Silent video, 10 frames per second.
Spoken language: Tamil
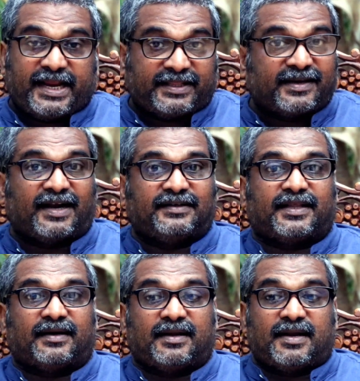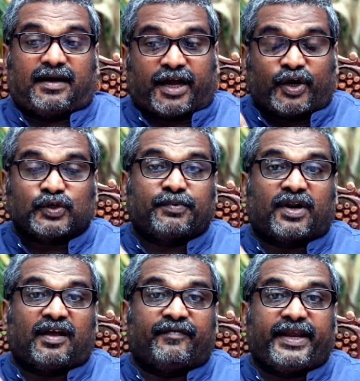இதனால் தான்
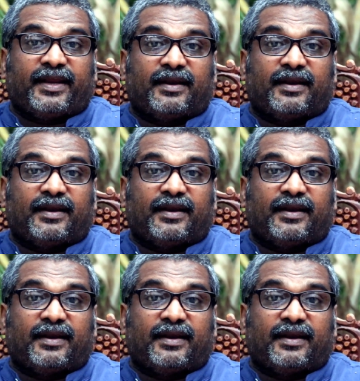டயோஸ்பராவே